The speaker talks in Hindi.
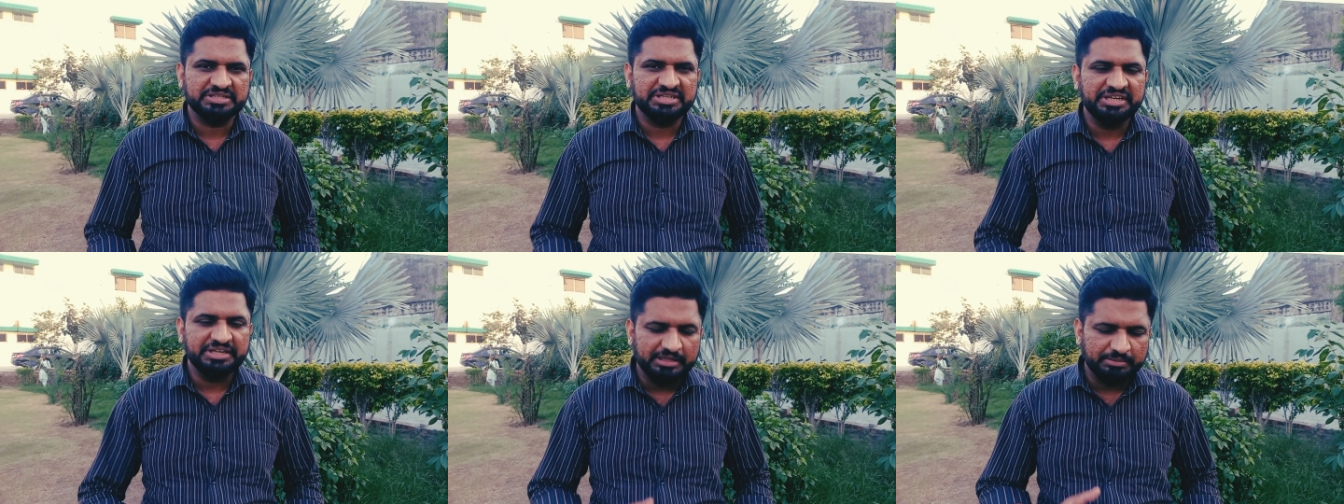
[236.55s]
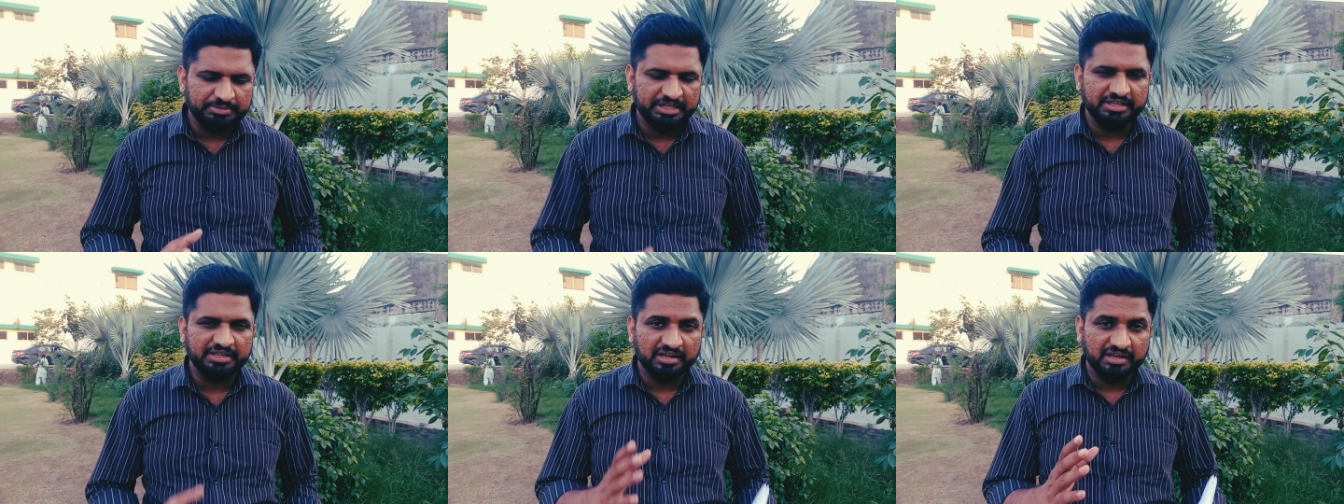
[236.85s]
पाकिस्तानी
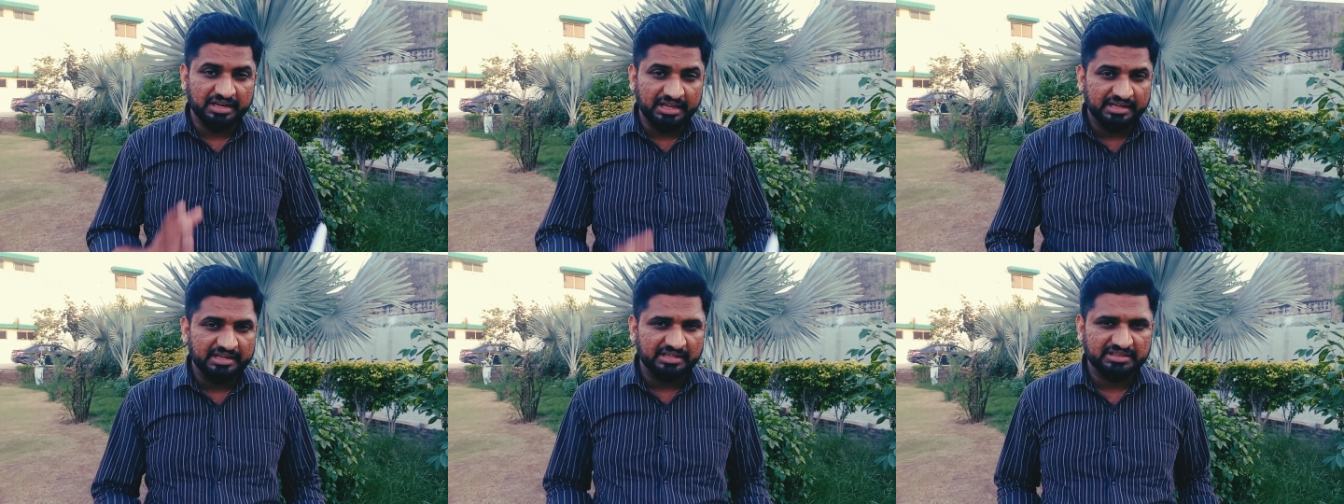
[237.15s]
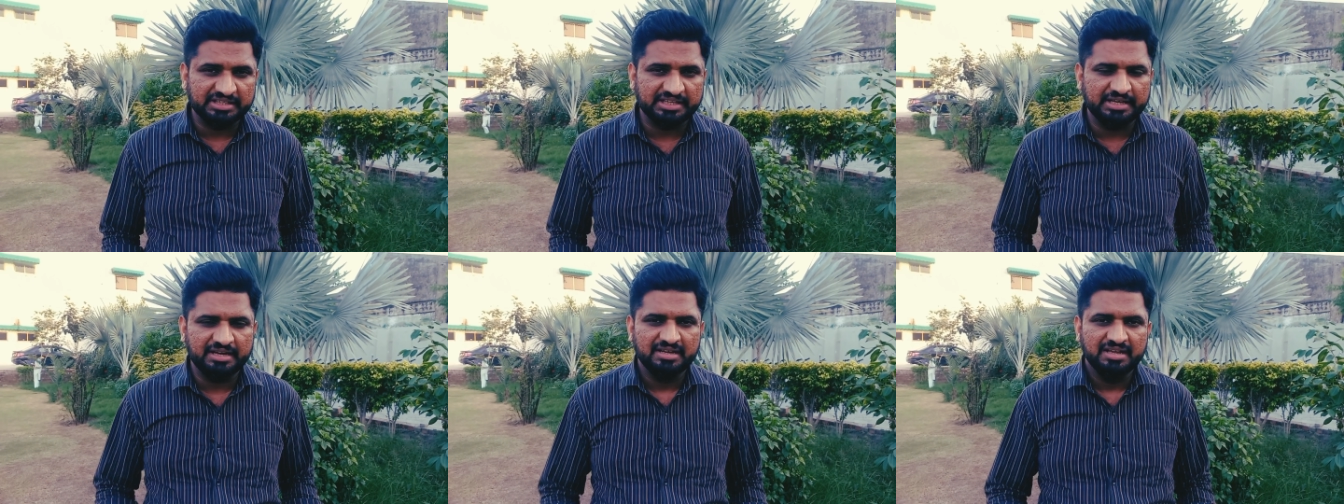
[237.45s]
टीम यानी रिलाई
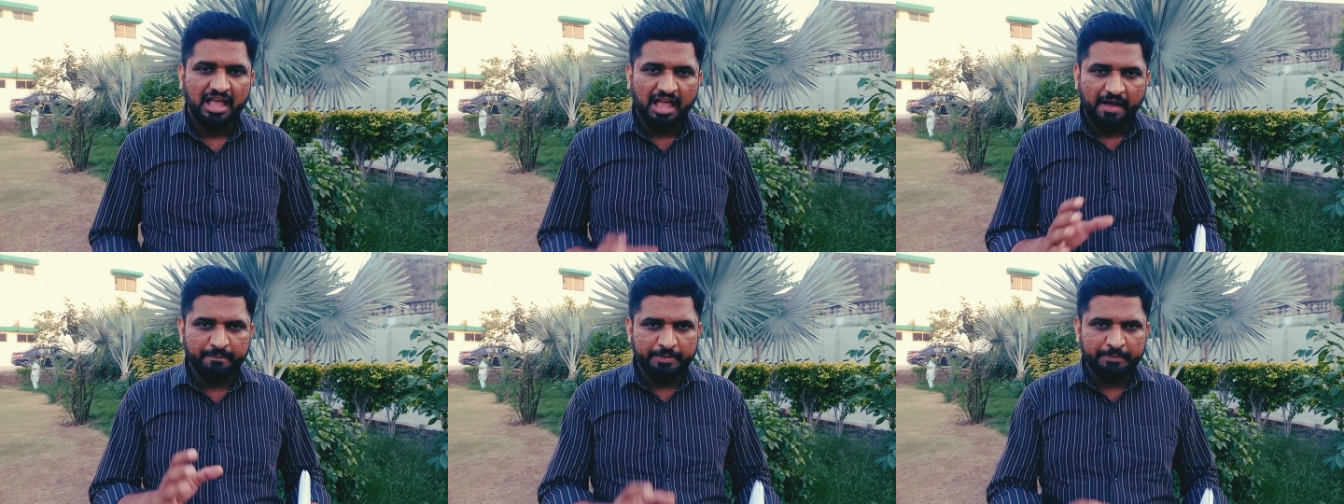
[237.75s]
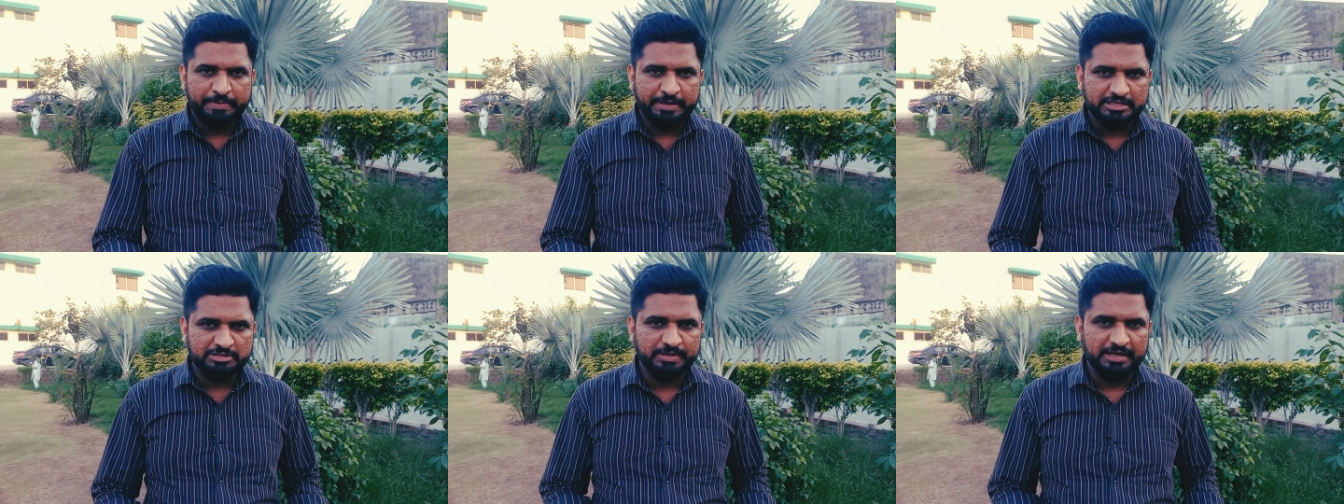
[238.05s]
करती है अपनी
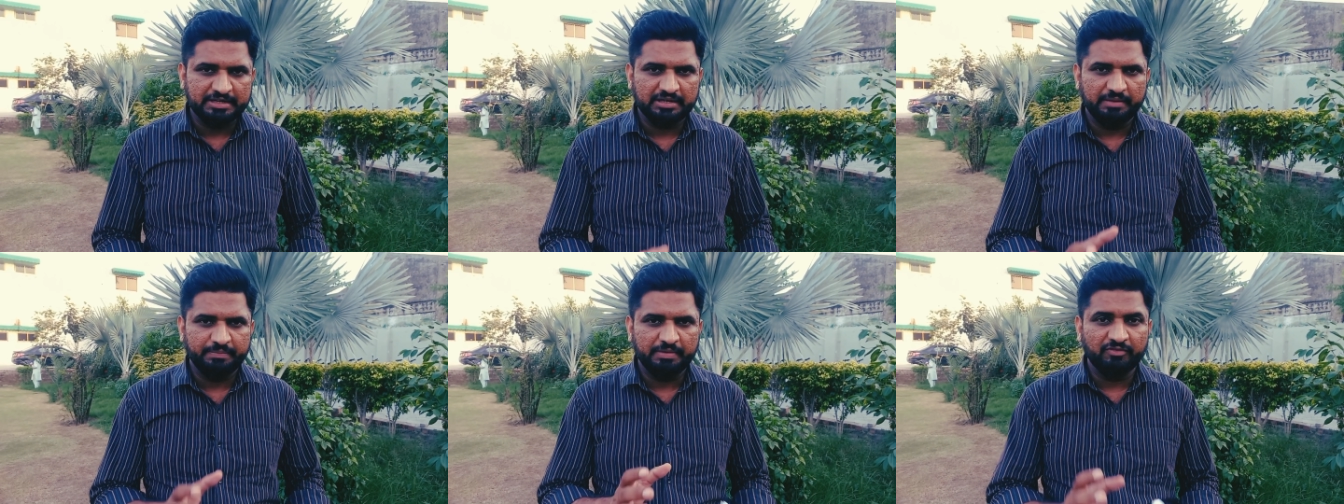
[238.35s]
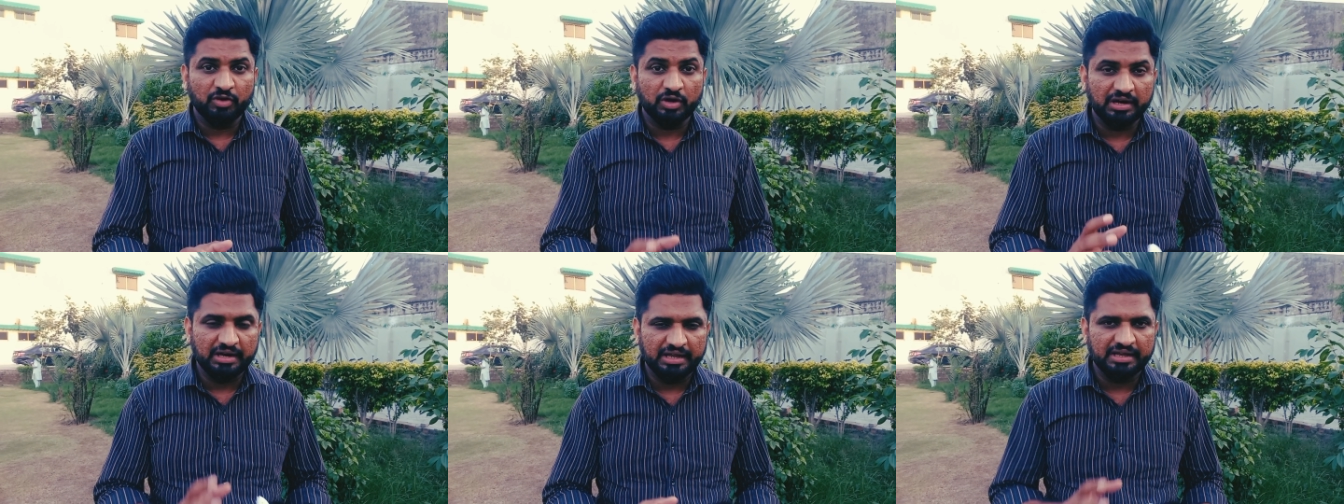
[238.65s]
पेस बैटरी पर
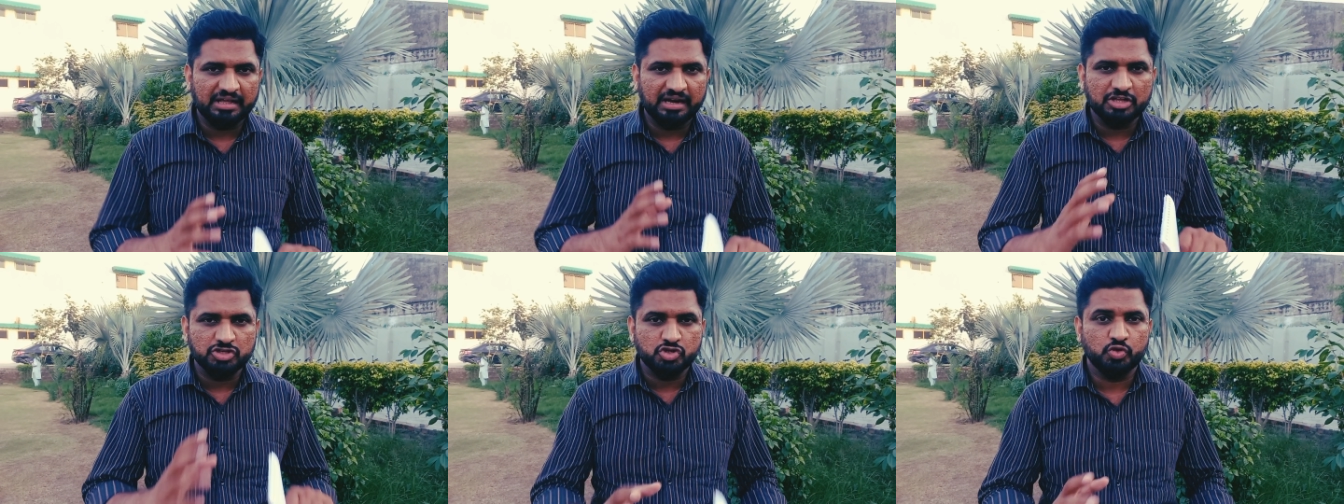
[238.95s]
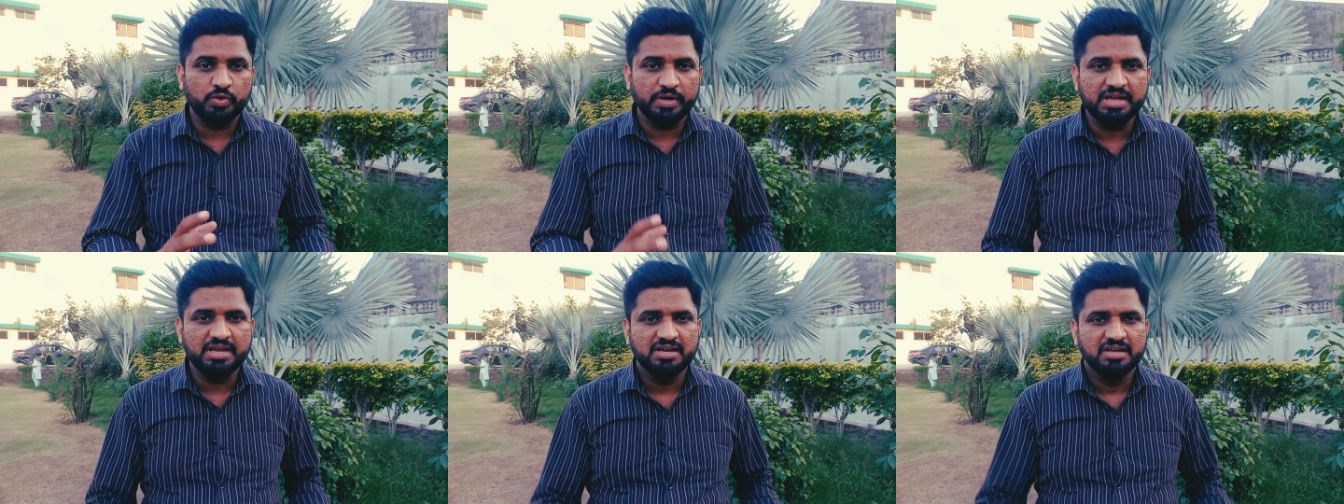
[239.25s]
वो रिलाई करना
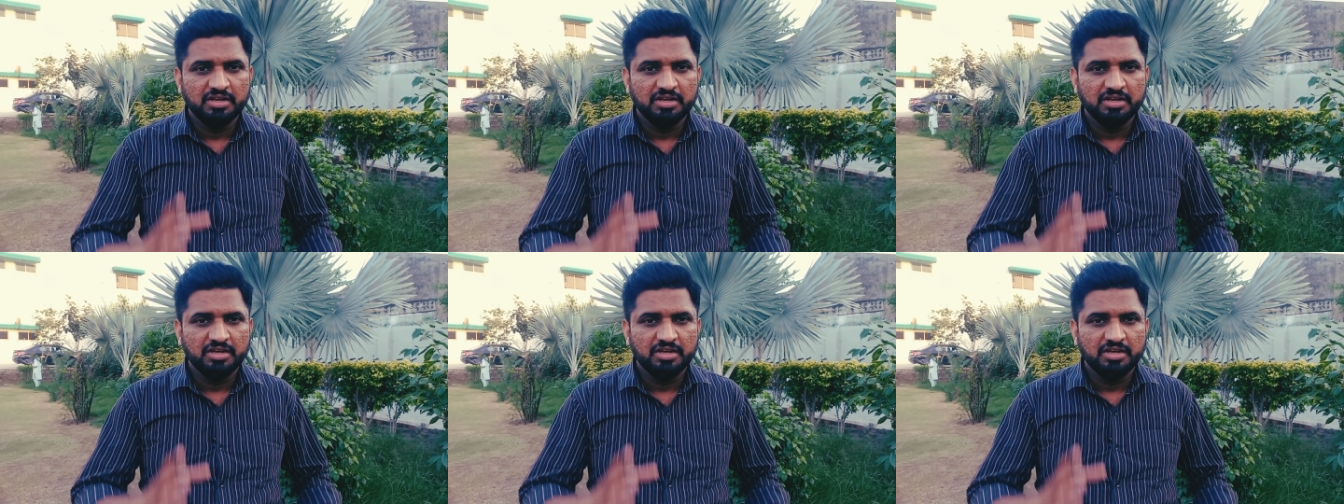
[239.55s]
छोड़े